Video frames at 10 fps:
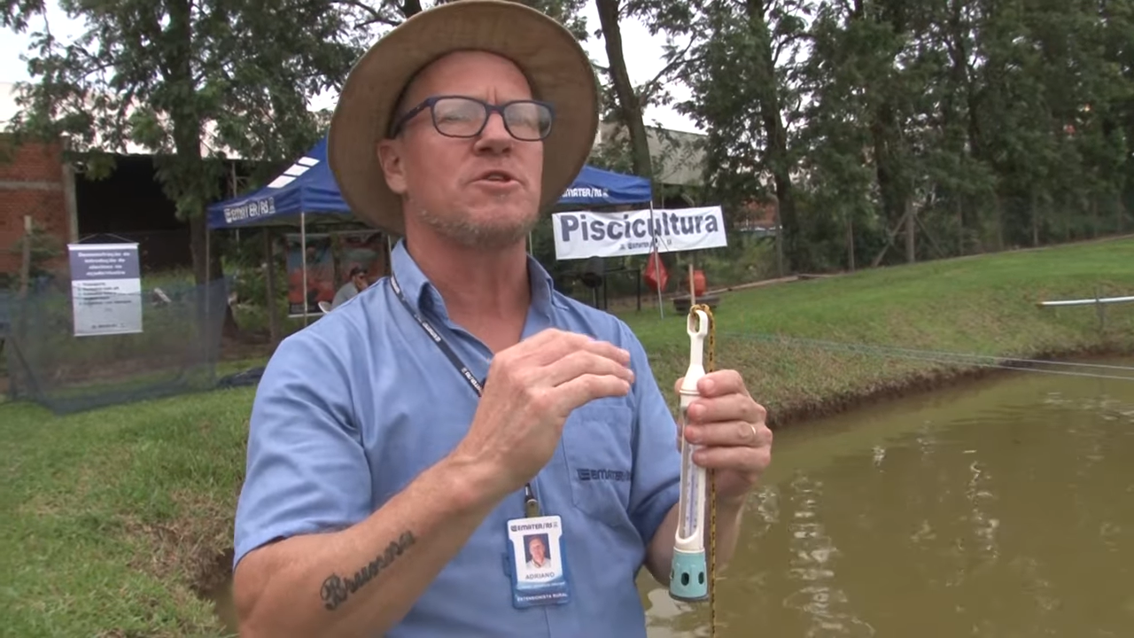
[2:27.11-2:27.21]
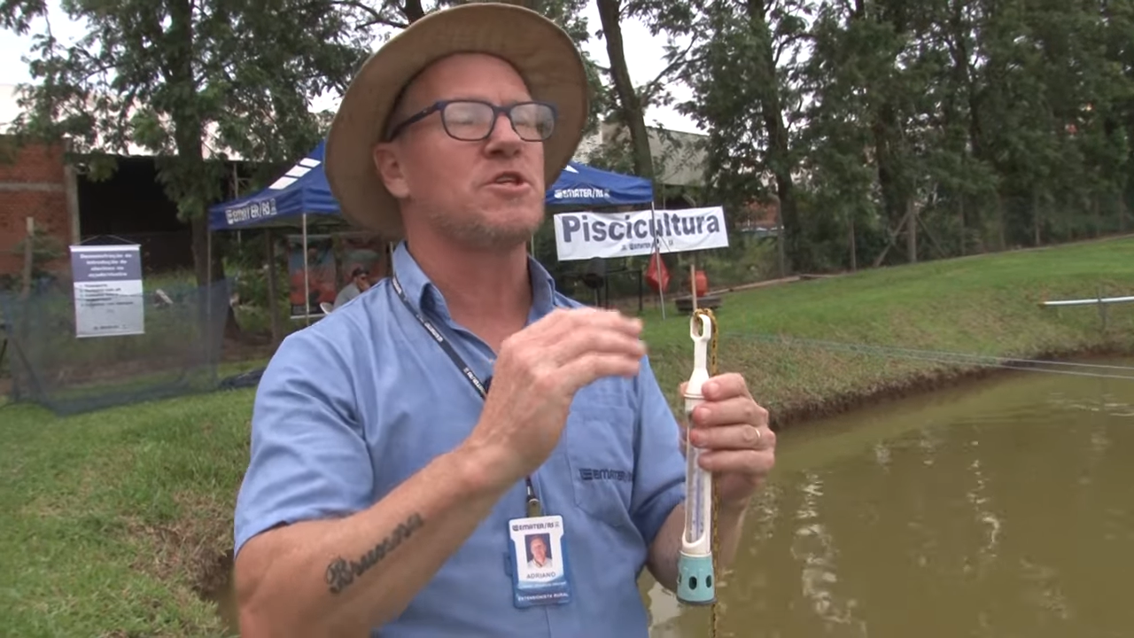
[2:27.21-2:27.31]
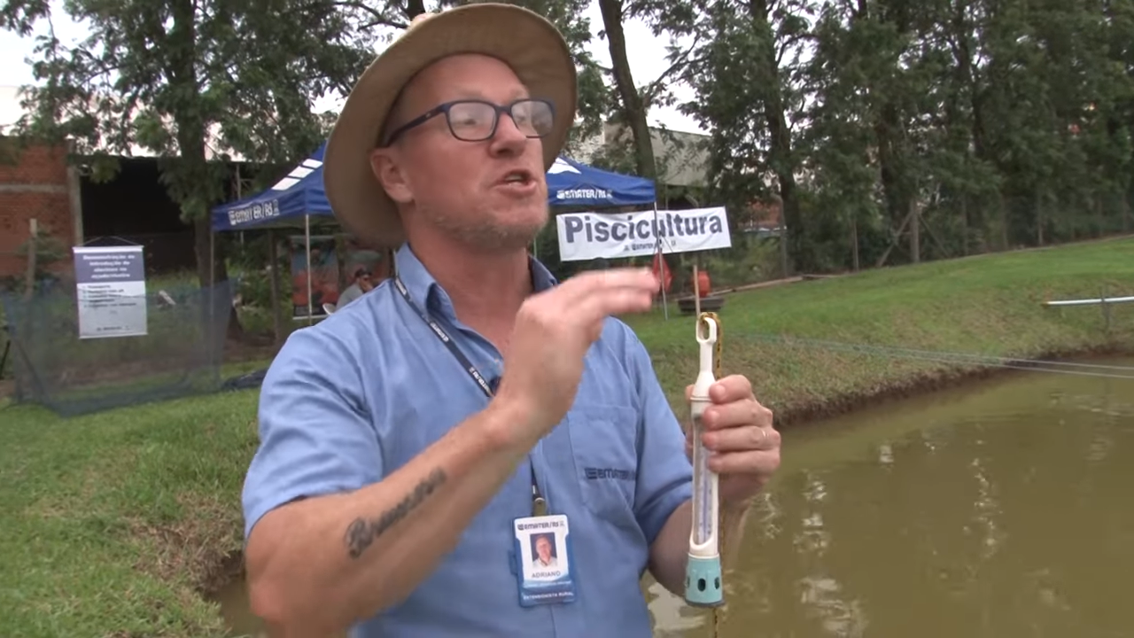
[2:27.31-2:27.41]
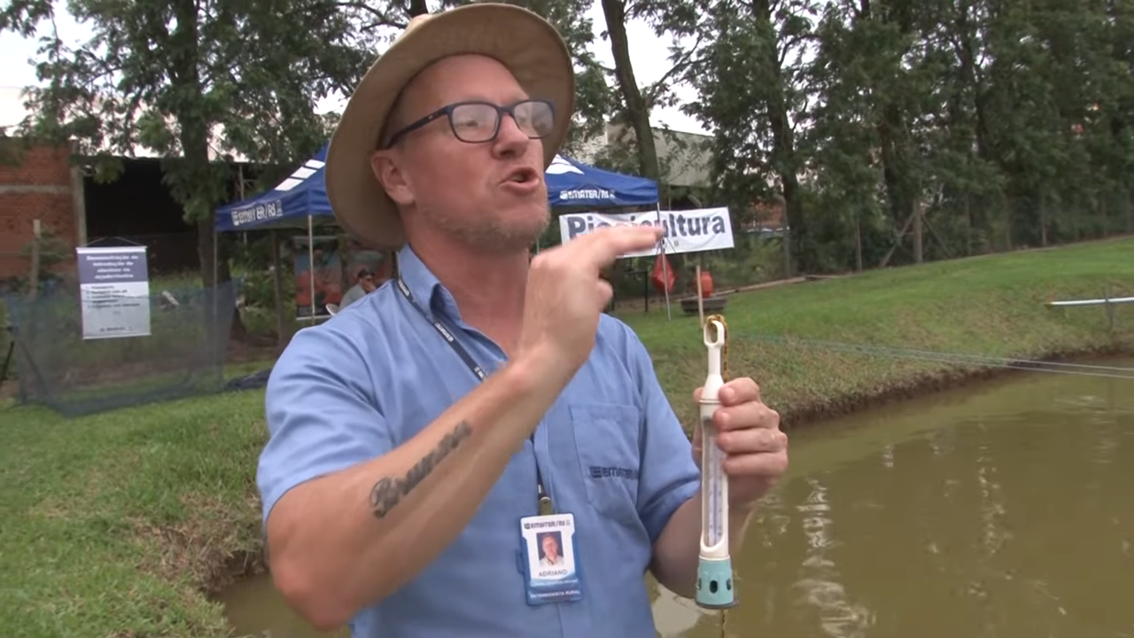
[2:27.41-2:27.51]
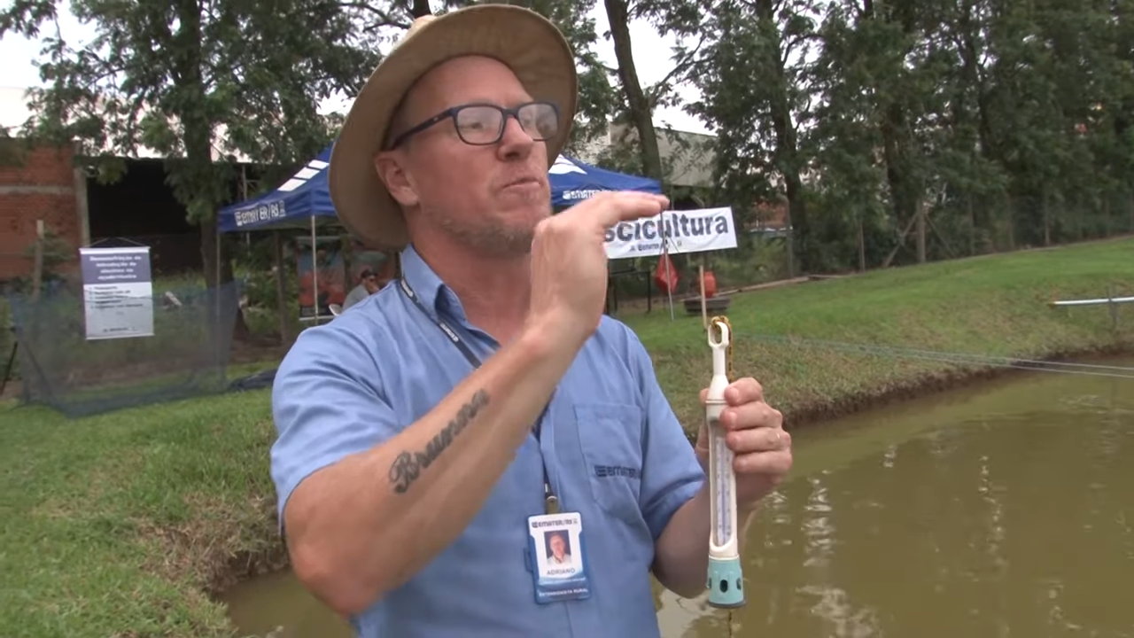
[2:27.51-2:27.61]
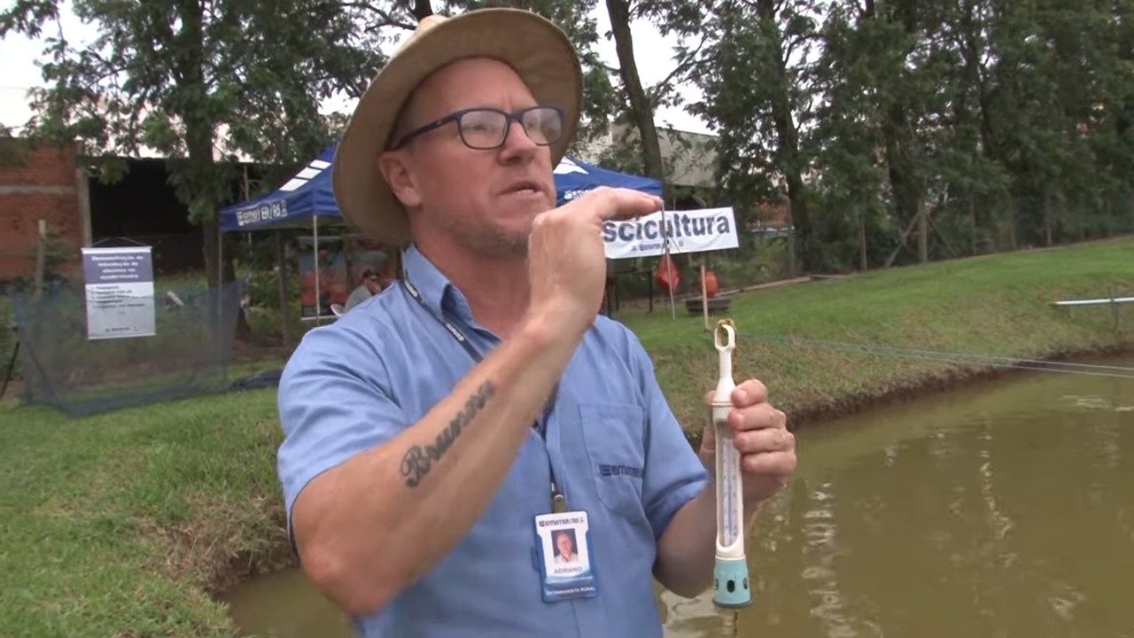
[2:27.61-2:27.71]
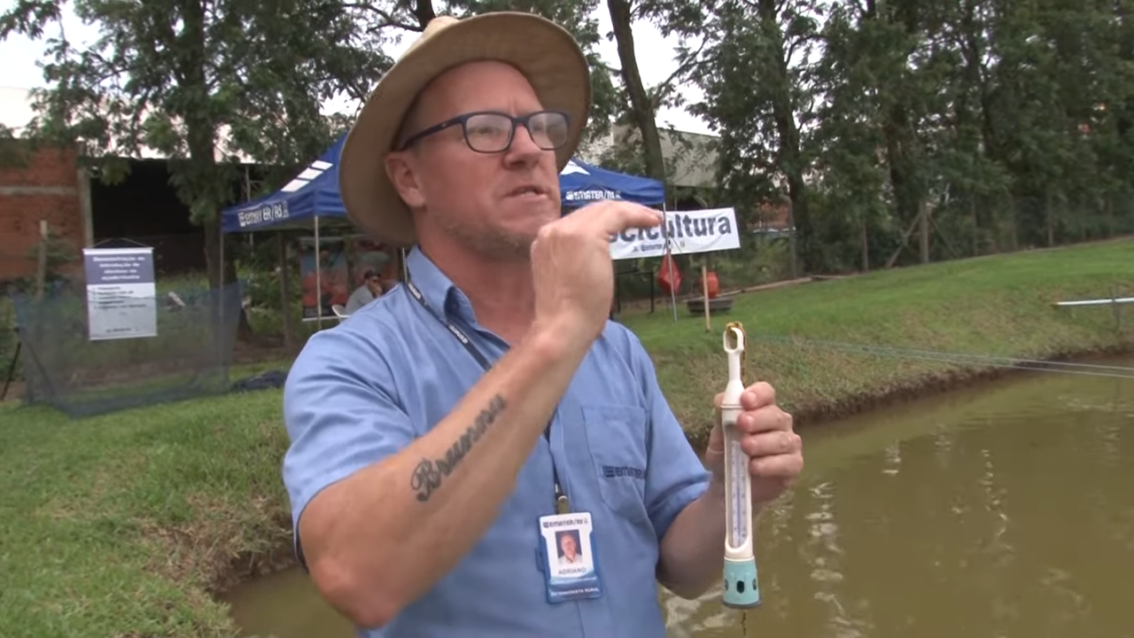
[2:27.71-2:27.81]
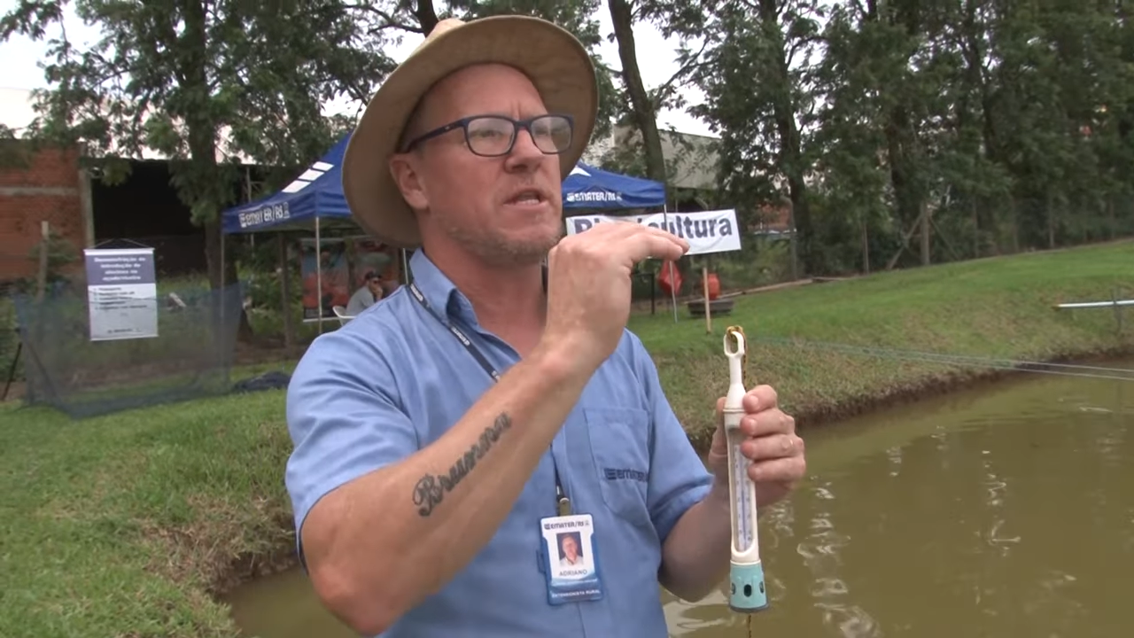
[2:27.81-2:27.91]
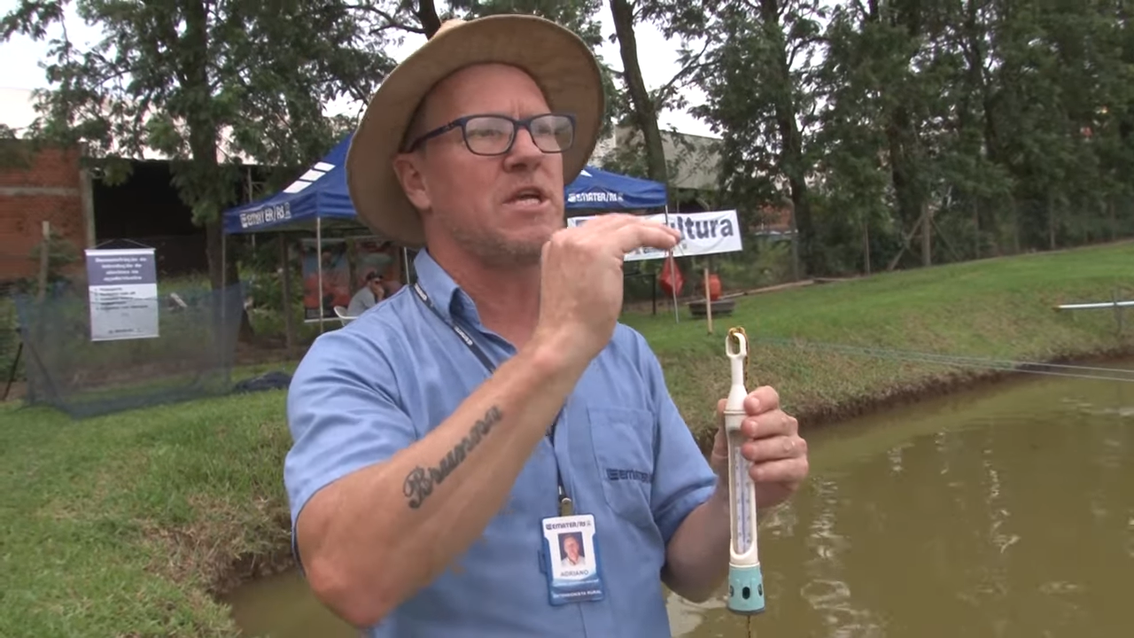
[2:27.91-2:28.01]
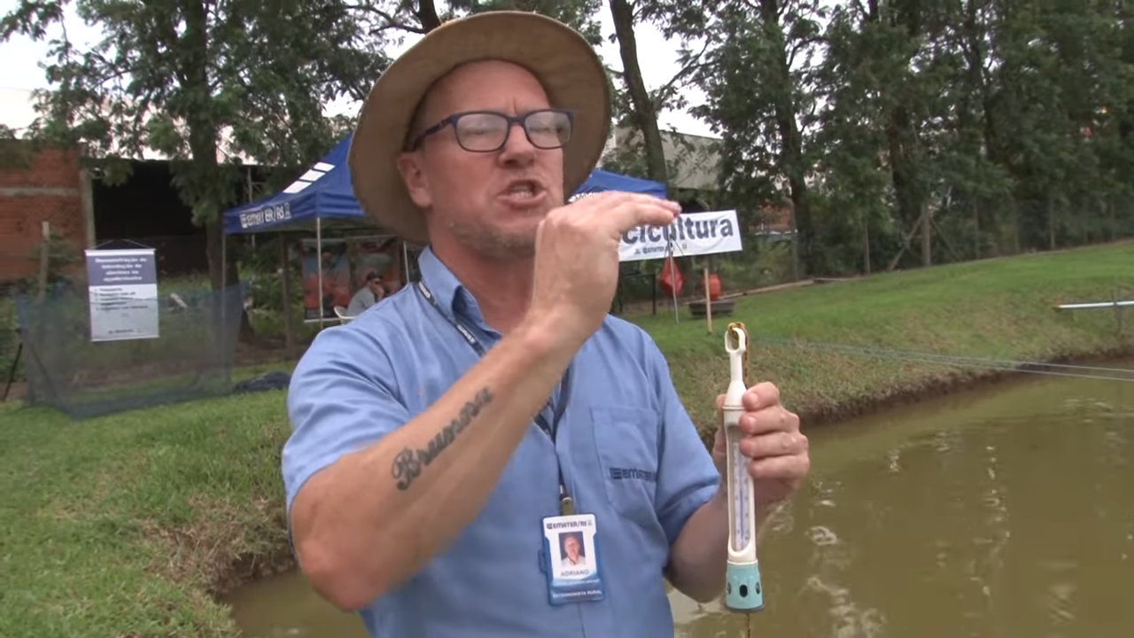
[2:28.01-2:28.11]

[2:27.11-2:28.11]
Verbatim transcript: a gente começaria a